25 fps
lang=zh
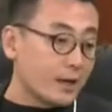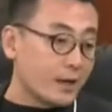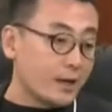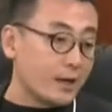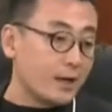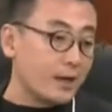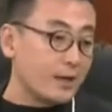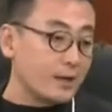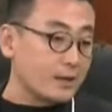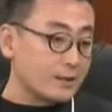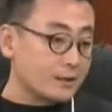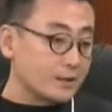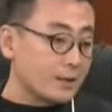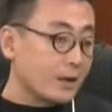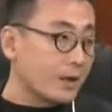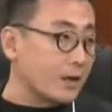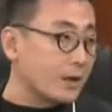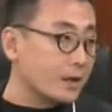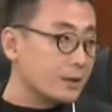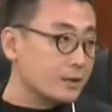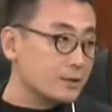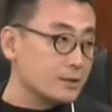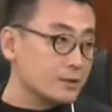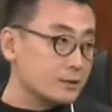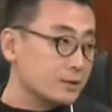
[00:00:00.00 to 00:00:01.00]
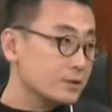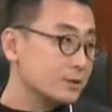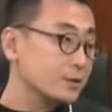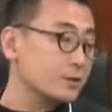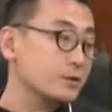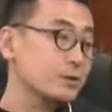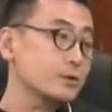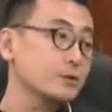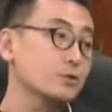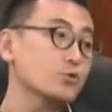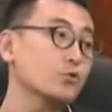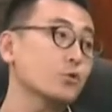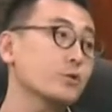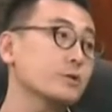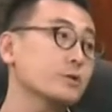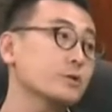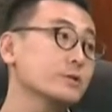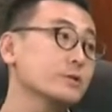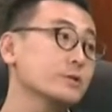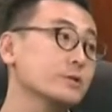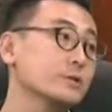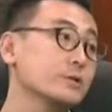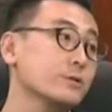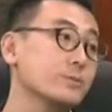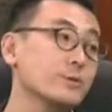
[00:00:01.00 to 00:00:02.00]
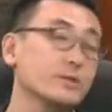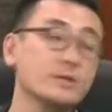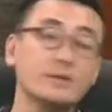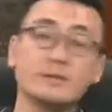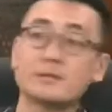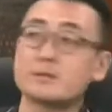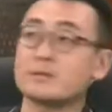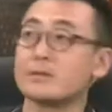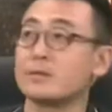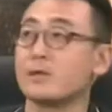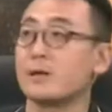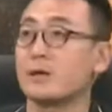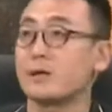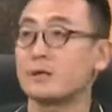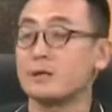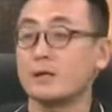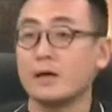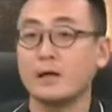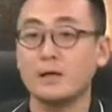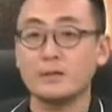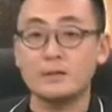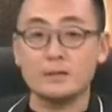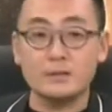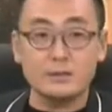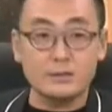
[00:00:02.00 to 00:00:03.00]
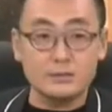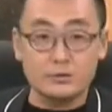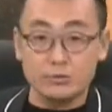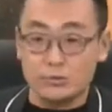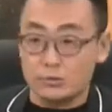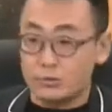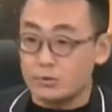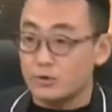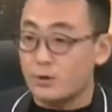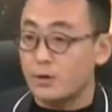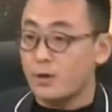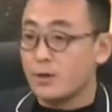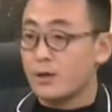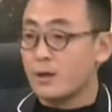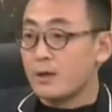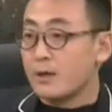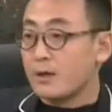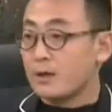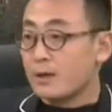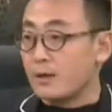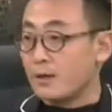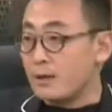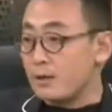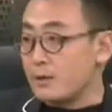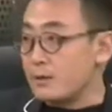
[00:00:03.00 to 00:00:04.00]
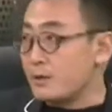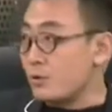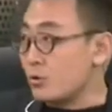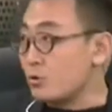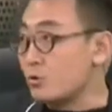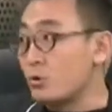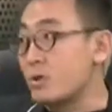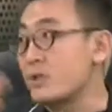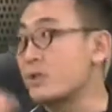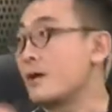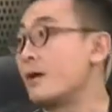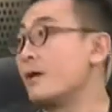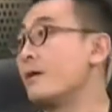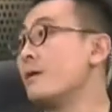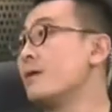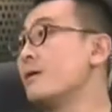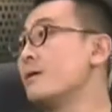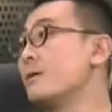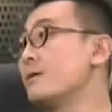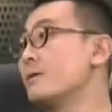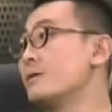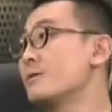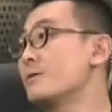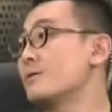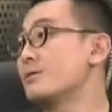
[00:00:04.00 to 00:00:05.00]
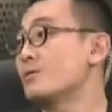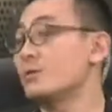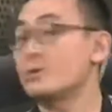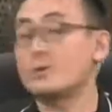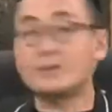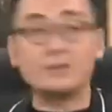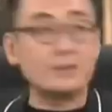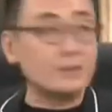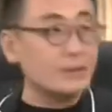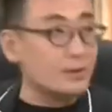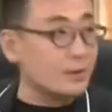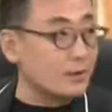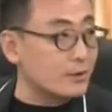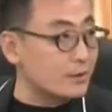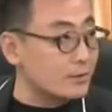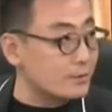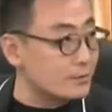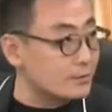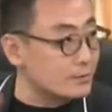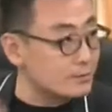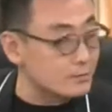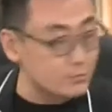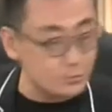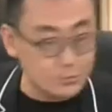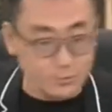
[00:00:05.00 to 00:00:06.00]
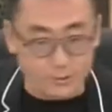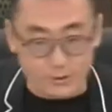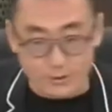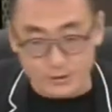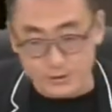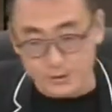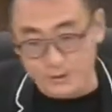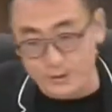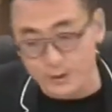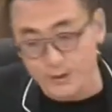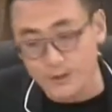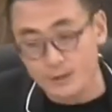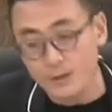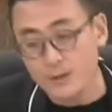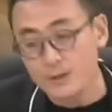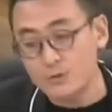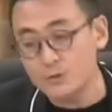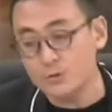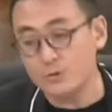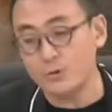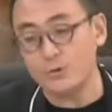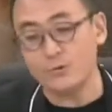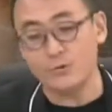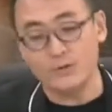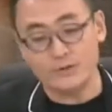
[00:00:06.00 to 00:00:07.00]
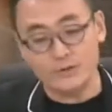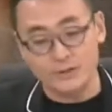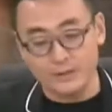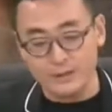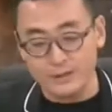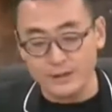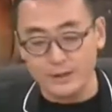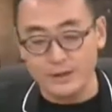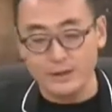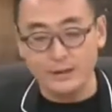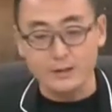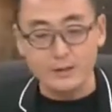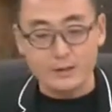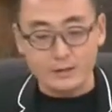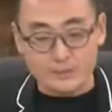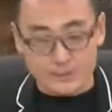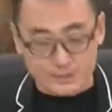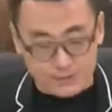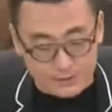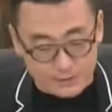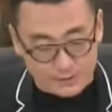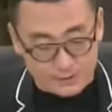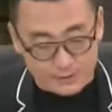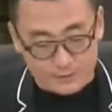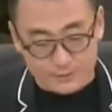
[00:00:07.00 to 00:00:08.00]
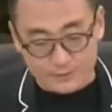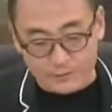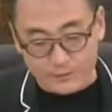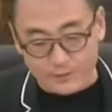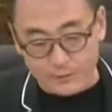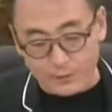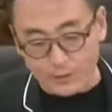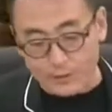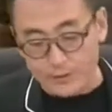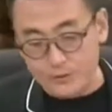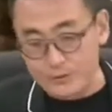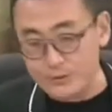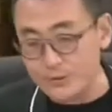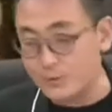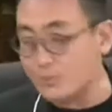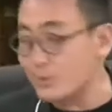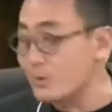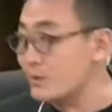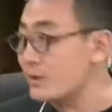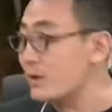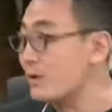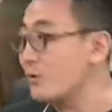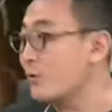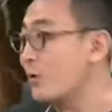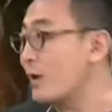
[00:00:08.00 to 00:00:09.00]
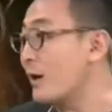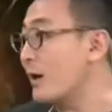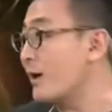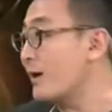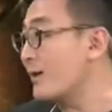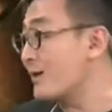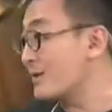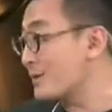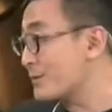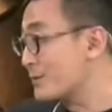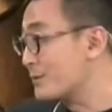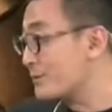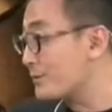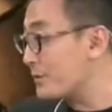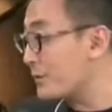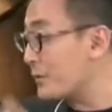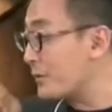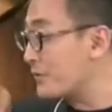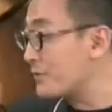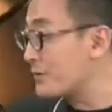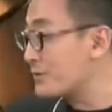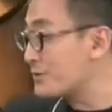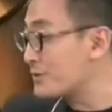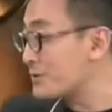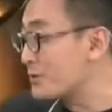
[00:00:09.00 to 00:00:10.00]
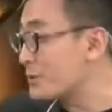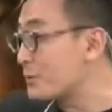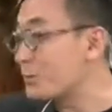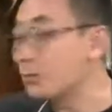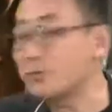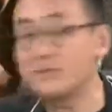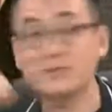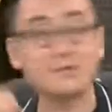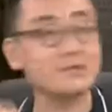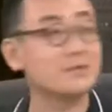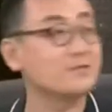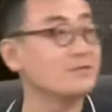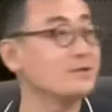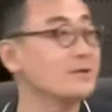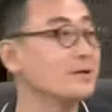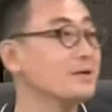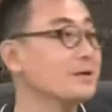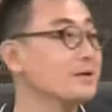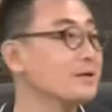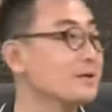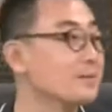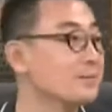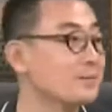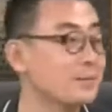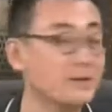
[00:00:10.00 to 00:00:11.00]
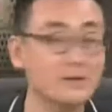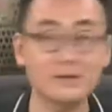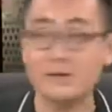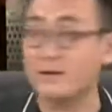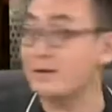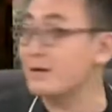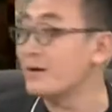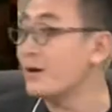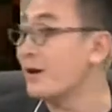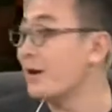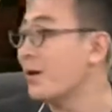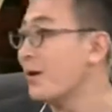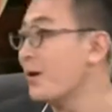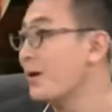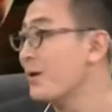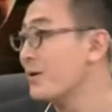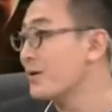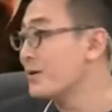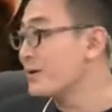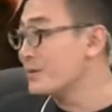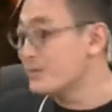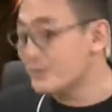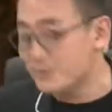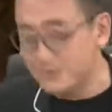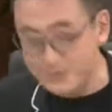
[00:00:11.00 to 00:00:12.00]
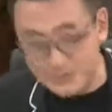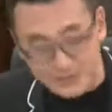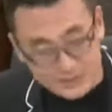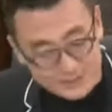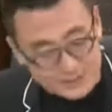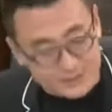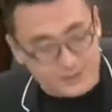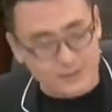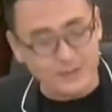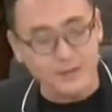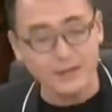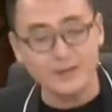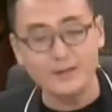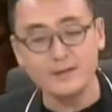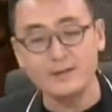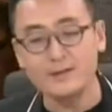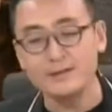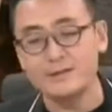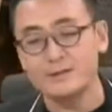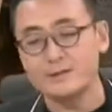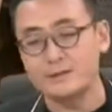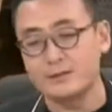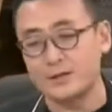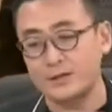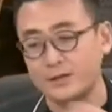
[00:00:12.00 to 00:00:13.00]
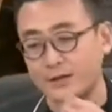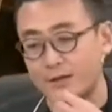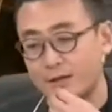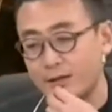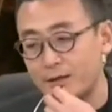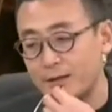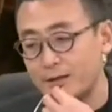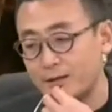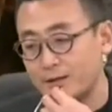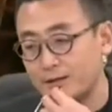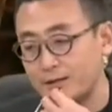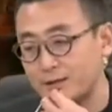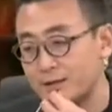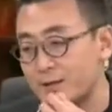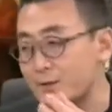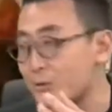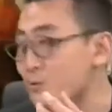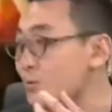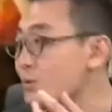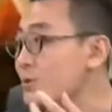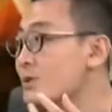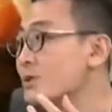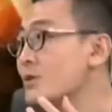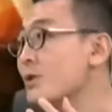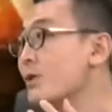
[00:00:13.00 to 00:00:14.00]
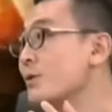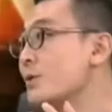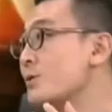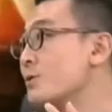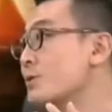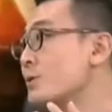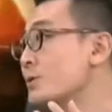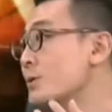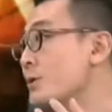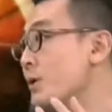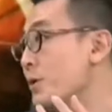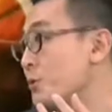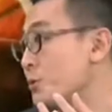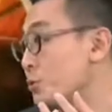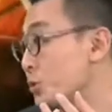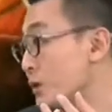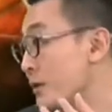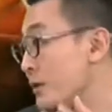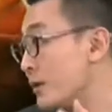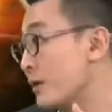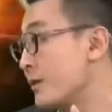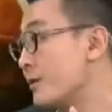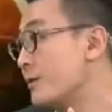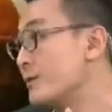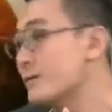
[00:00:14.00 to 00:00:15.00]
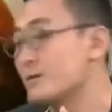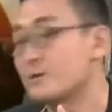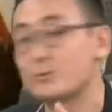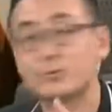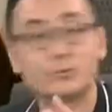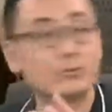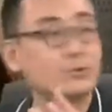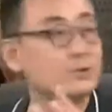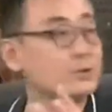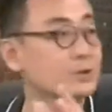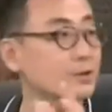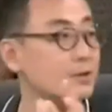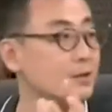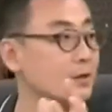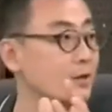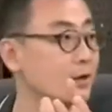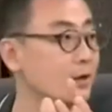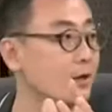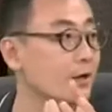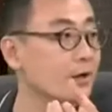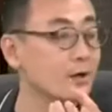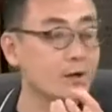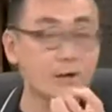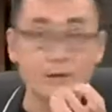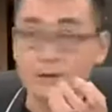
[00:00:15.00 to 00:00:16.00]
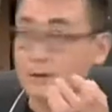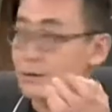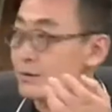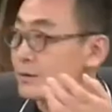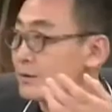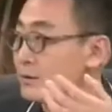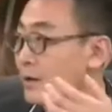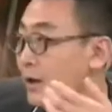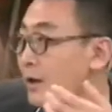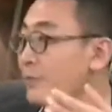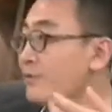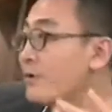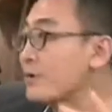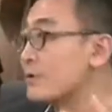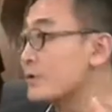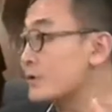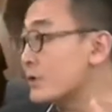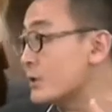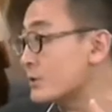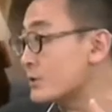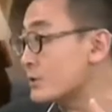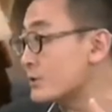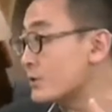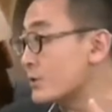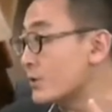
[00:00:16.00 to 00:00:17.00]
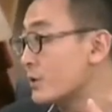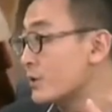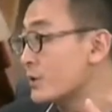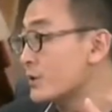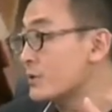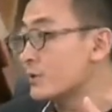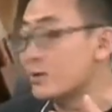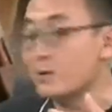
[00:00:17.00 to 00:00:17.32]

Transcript: 台，他是说的是什么意思呢？他这个就是说，呃，要对等，说你要就说要说我承认这个凤凰成龙他夸凤凰卫视的国际新闻办得很好，说但是呢，这个这东西要要对等，就是说这个呃台湾的电视